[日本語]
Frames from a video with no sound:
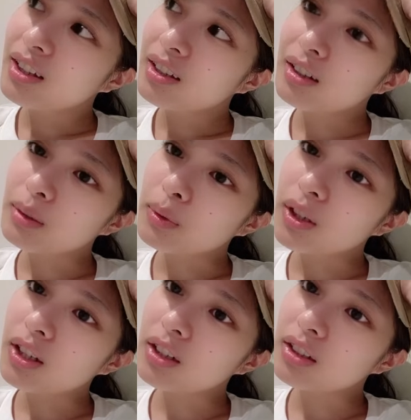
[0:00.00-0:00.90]
なんかもう
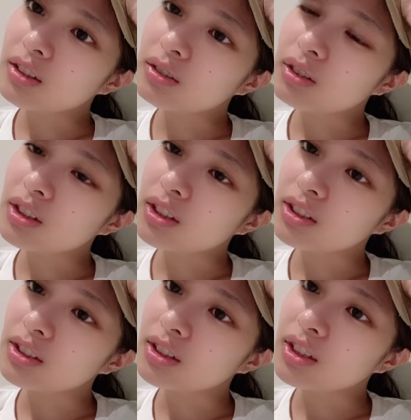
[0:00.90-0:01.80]
体が動かな
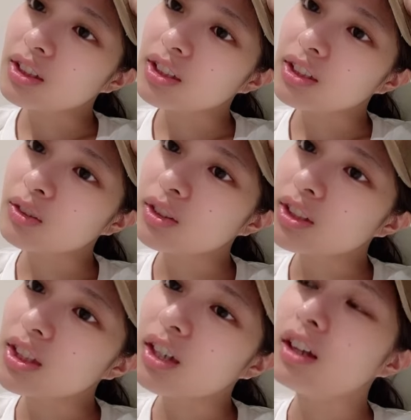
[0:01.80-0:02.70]
すぎてさほんで
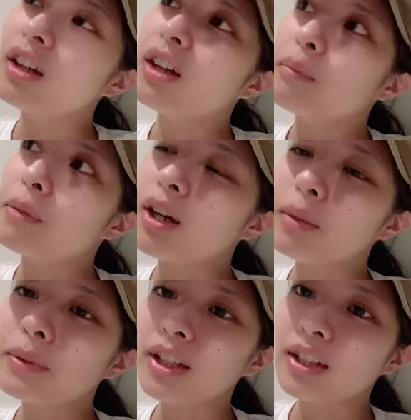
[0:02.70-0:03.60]
さ
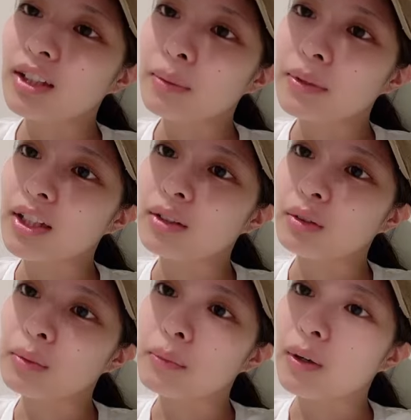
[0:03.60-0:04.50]
バカみたいに食べてん
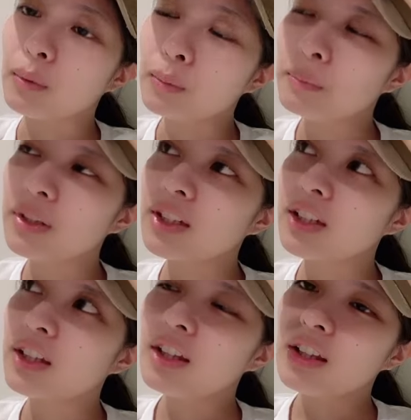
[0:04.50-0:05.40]
の今ほんまに
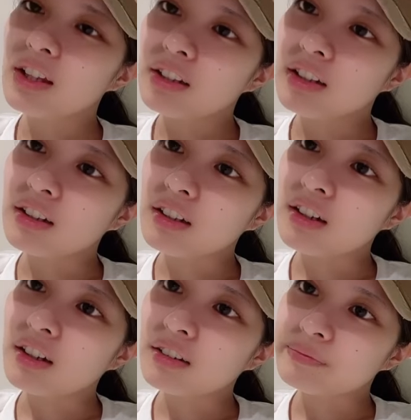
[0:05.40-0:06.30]
なん
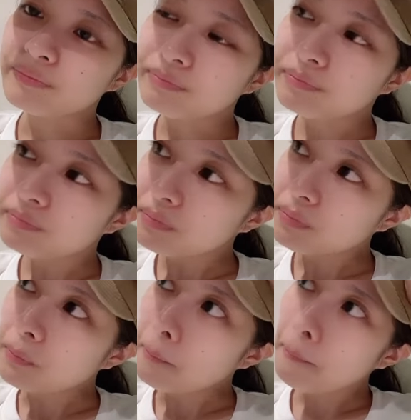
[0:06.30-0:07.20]
か
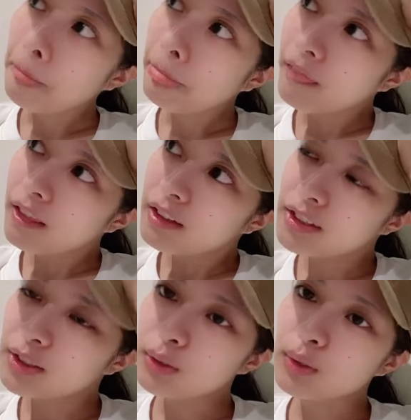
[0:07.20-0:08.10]

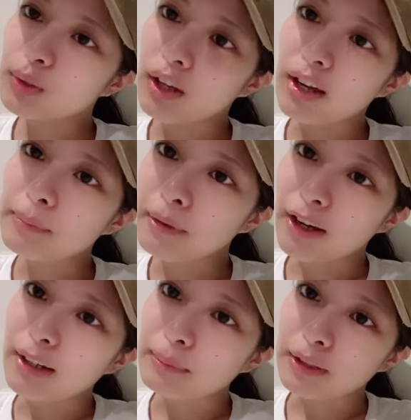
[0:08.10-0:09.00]
仕事の合間
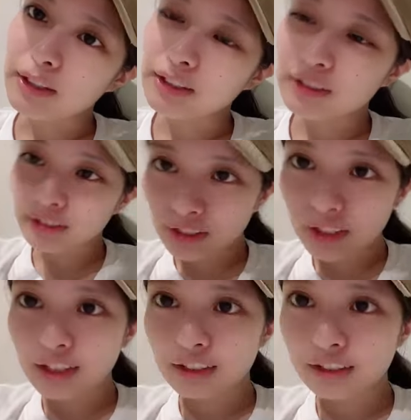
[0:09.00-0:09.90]
合間
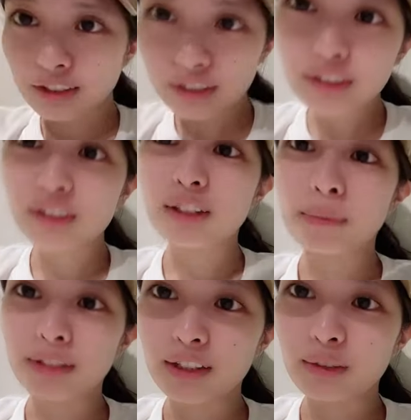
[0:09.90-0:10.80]
でずっと食
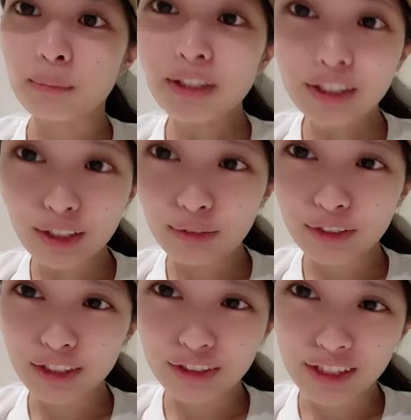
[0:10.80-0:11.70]
べてんのまた食べ
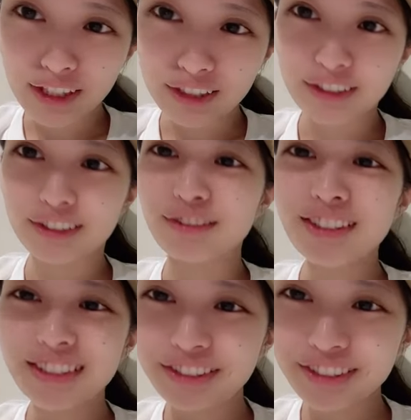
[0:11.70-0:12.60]
てるやんって
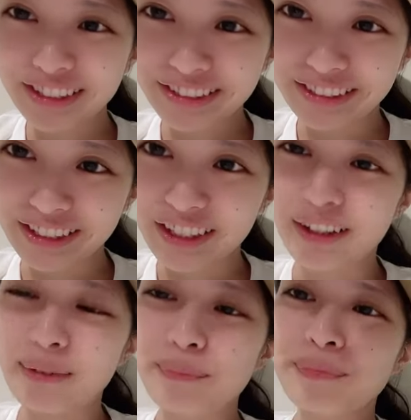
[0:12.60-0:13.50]
めっちゃ言われるん
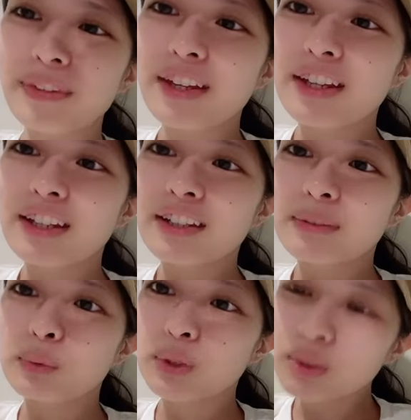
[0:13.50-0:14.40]
か
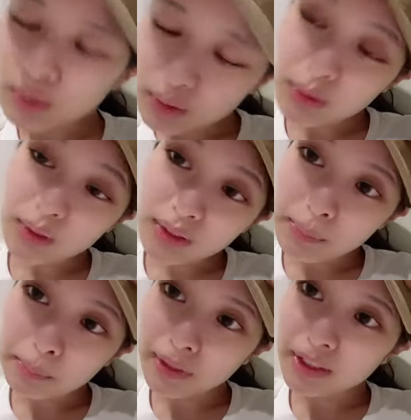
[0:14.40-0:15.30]
もう移動するた
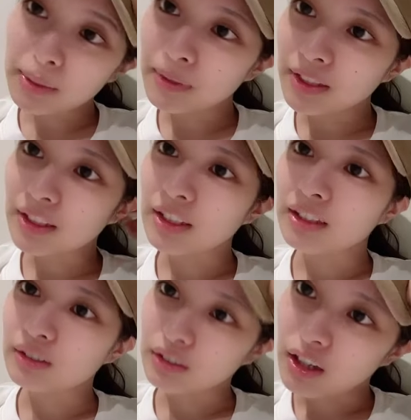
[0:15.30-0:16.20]
んびに食べてたり
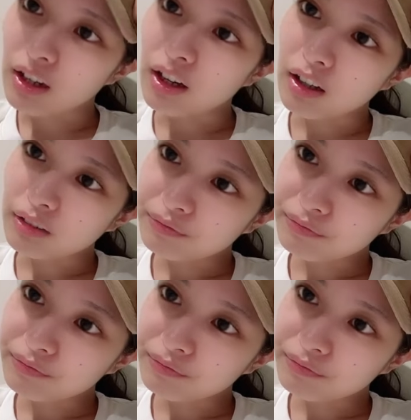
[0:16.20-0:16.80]
とか